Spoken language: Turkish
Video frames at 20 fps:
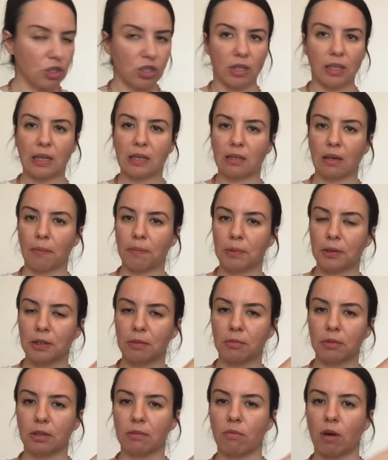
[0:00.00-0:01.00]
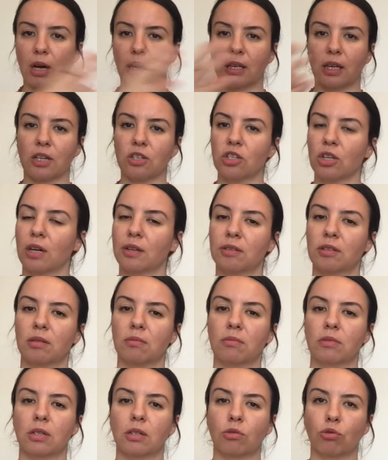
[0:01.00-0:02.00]
kitaplarımı, makyaj
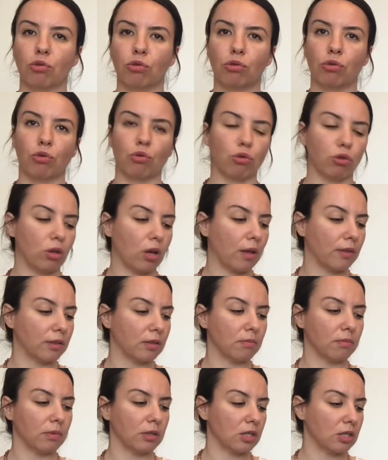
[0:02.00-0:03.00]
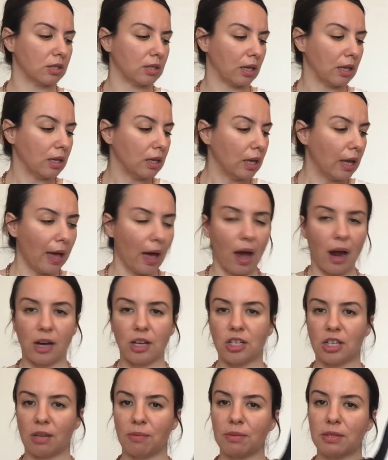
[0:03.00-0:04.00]
çantamı, günlük kullandığım işte her
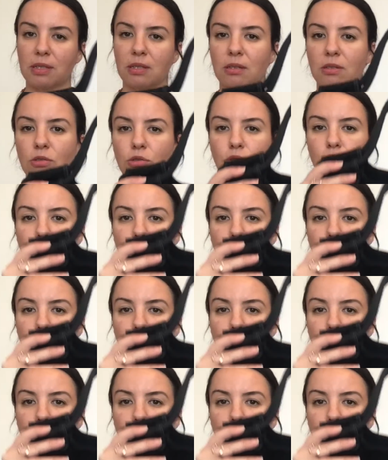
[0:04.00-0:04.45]
şeyimi sığdırıyordum